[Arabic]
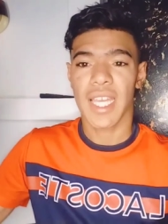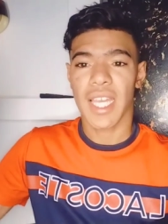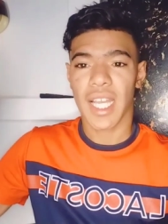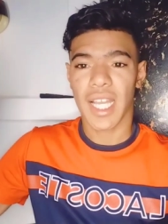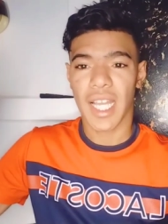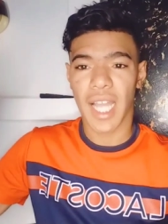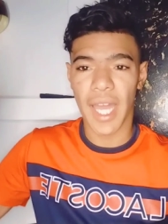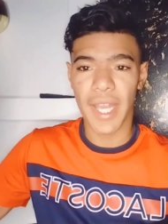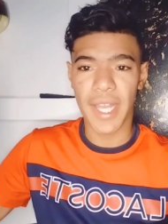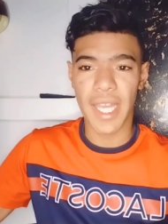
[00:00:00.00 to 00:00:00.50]

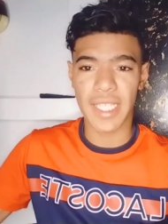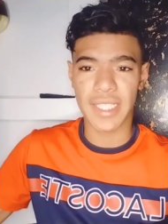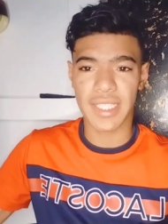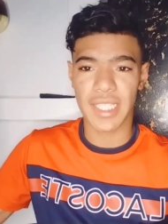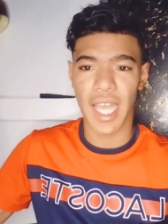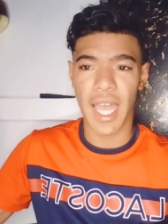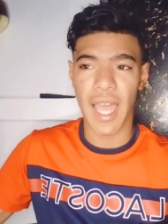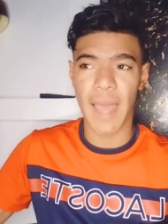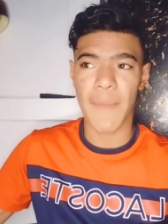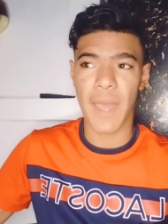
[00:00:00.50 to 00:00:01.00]

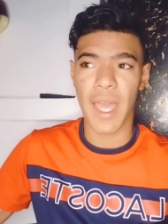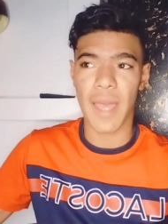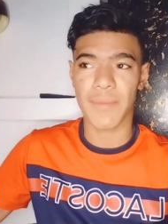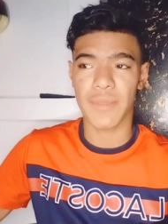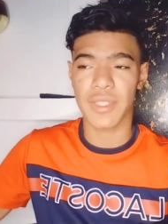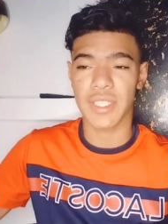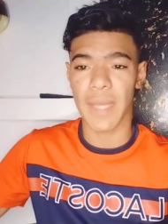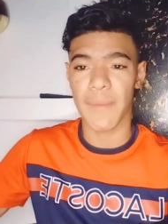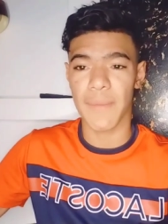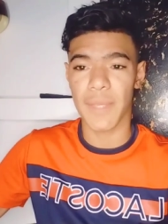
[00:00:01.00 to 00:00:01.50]
قناتها امام
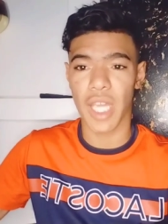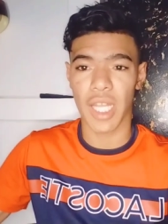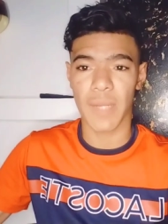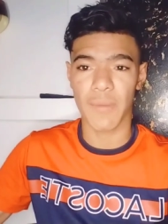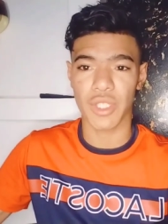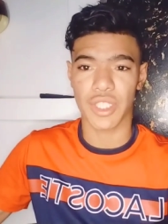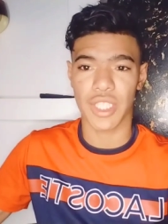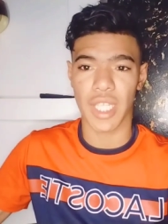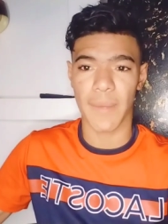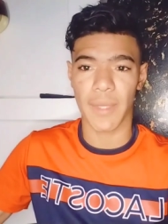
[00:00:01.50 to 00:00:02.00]
جميع
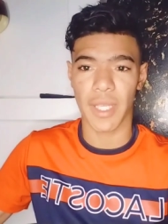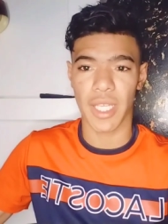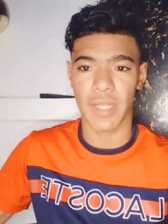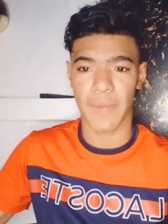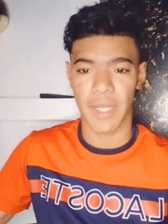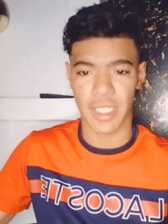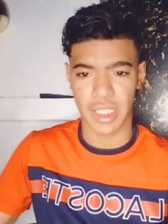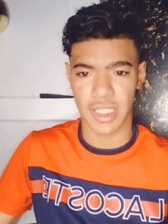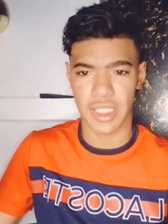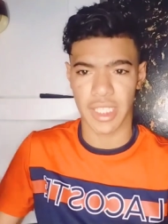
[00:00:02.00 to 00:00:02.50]
المتابعين
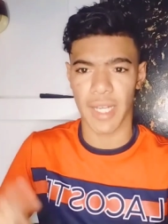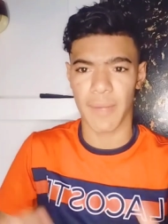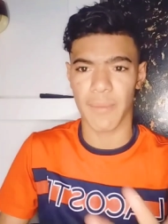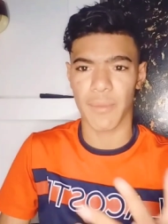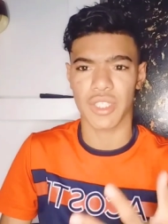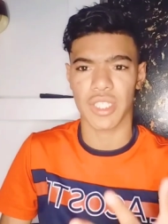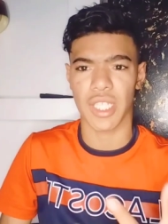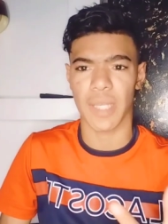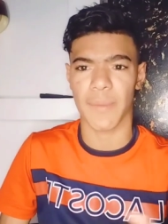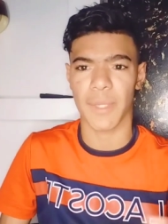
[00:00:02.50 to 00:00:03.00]
ما تحترم
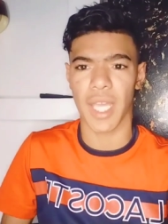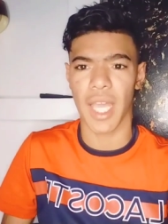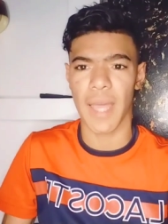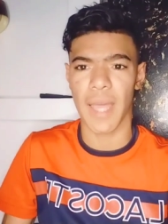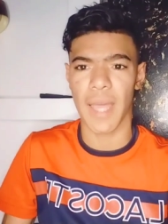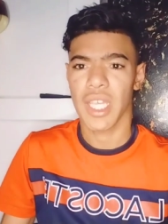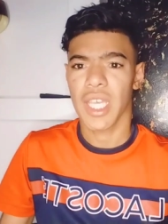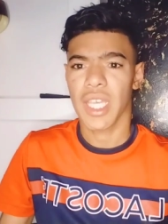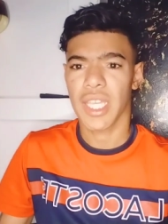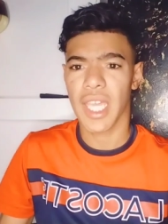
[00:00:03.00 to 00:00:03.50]
متابعها
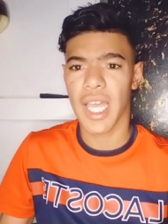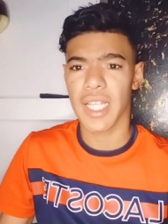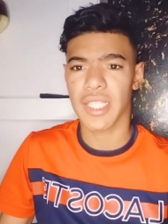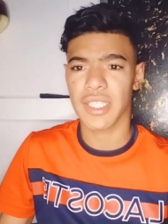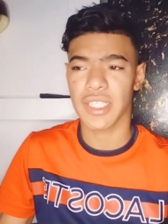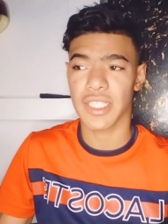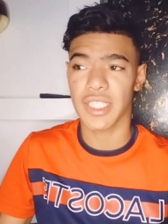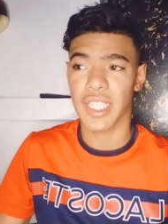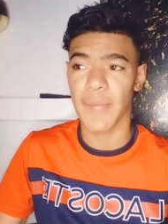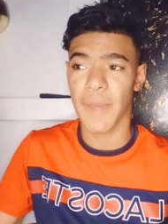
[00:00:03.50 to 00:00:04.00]
مش
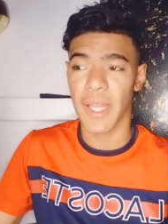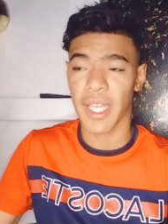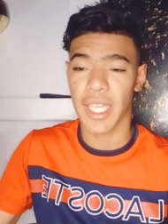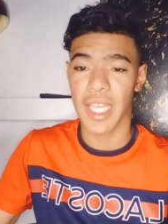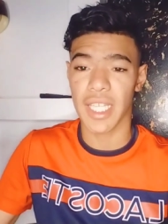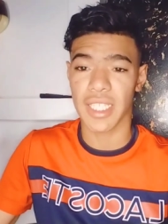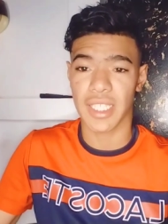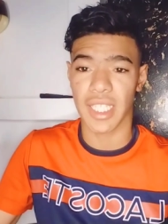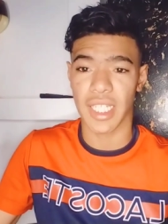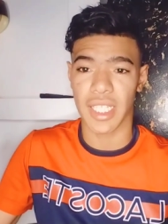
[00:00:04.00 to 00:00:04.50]
قالت زي ما
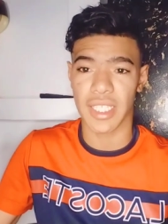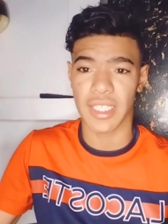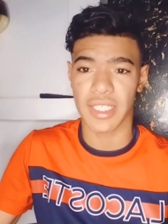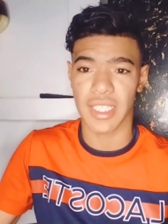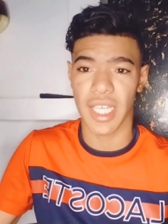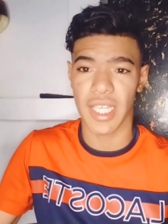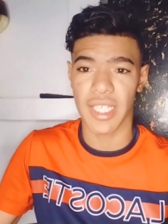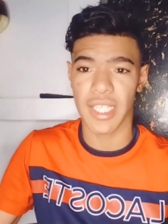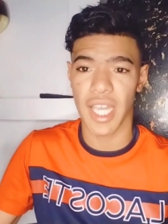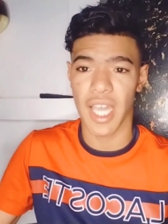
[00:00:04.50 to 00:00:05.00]
كانت
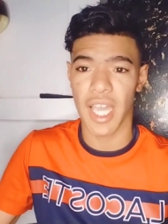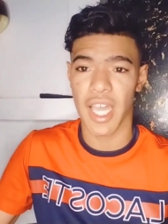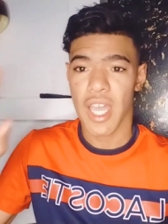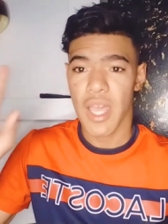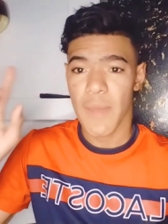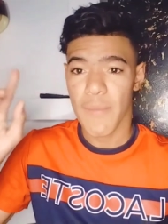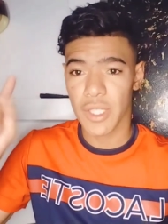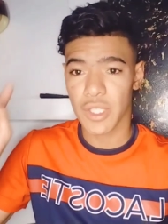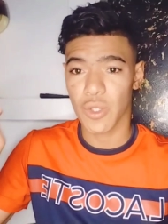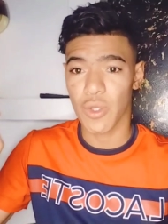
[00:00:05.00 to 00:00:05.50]
رخيصه هي
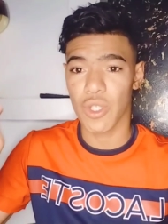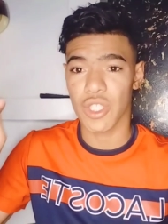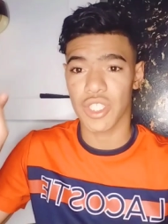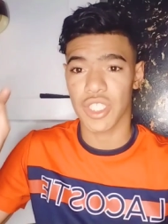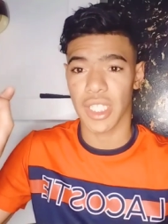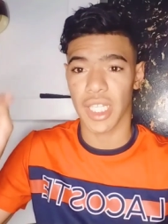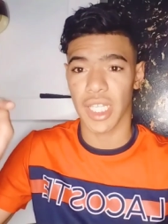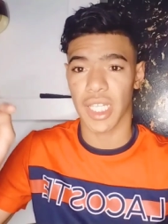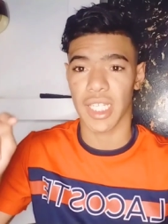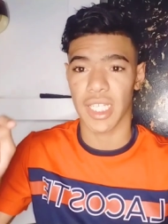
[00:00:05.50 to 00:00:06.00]
ما
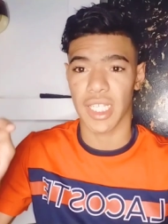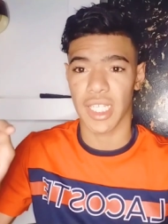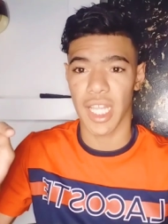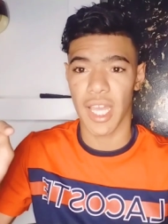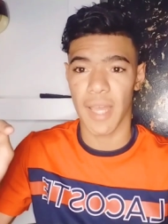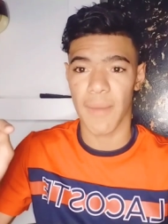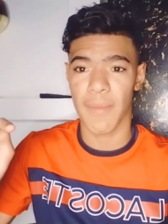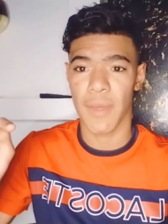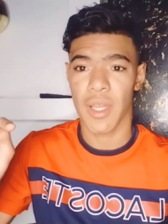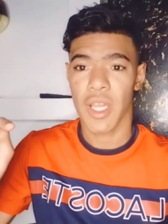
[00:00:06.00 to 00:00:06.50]
تقولش هذاك
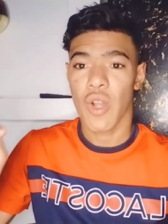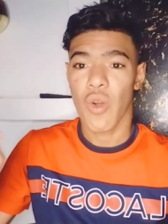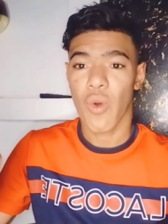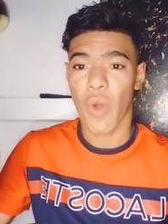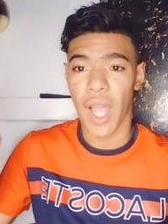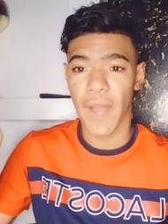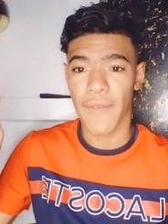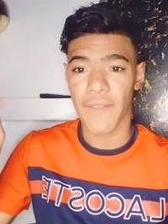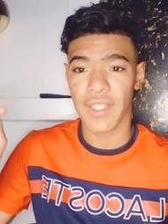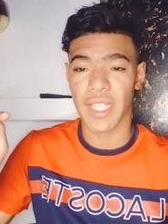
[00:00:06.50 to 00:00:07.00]
الكلام
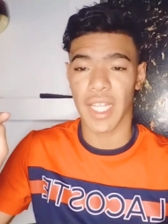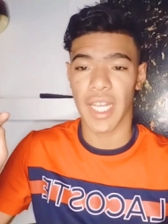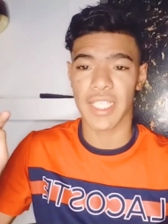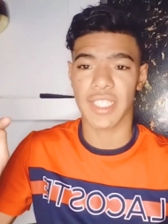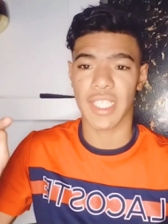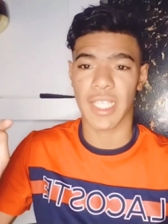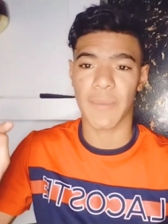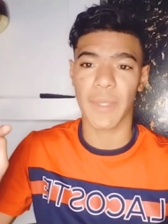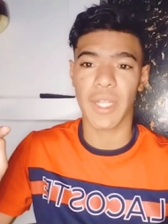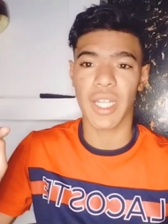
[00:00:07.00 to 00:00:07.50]
وحافظ
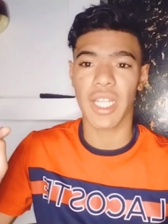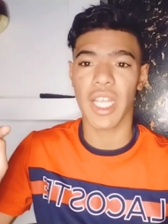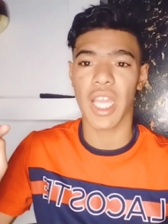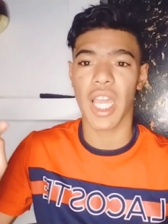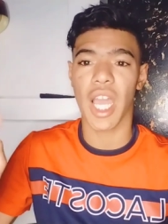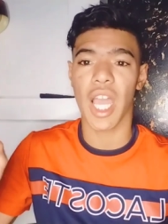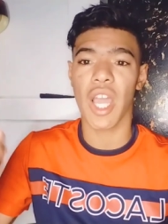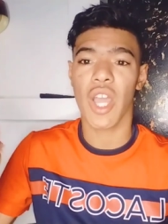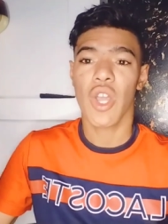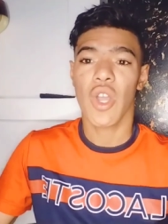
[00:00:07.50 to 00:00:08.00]
درجه كبيره
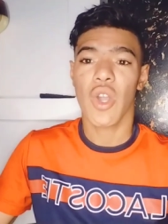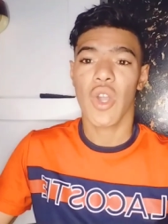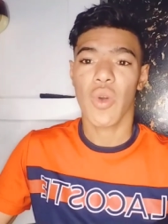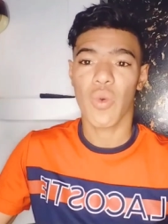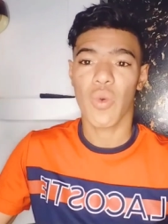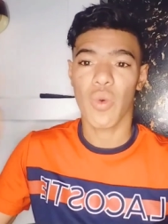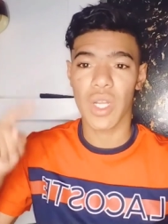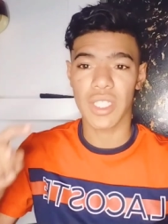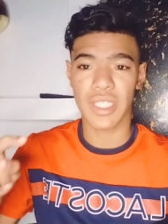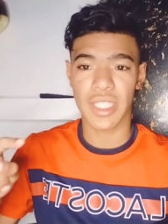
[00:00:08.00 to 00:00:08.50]
عليها
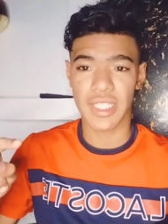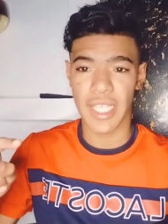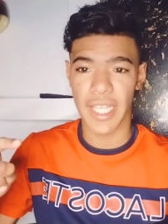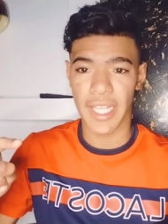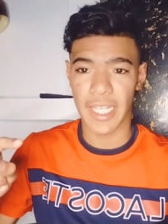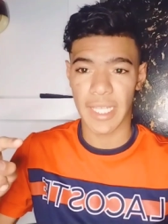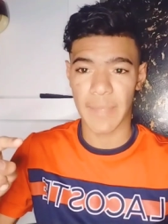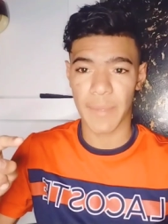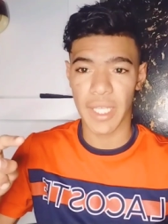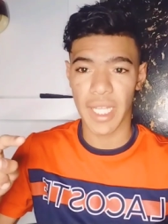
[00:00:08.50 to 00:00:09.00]

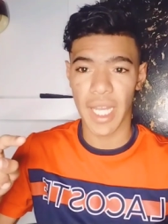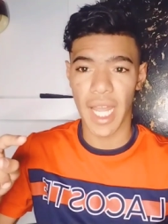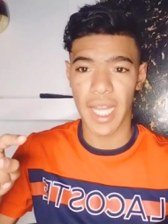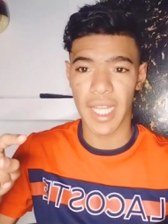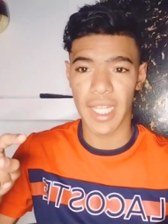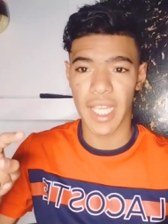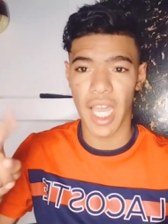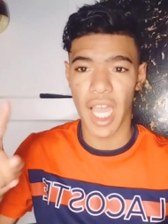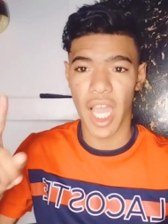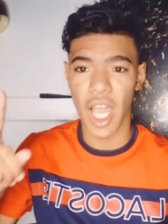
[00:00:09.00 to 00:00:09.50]
والجزائر كبيره
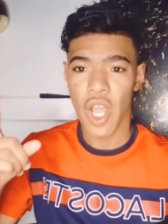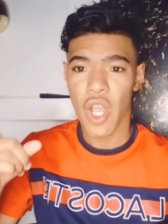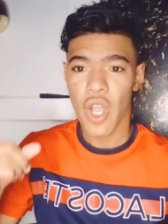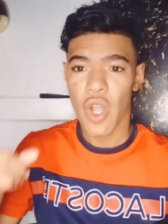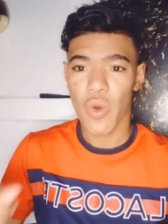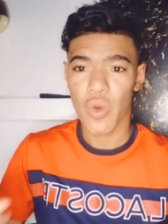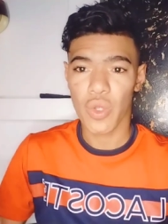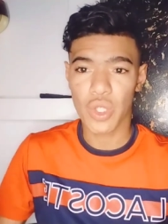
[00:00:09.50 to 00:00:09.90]
عليها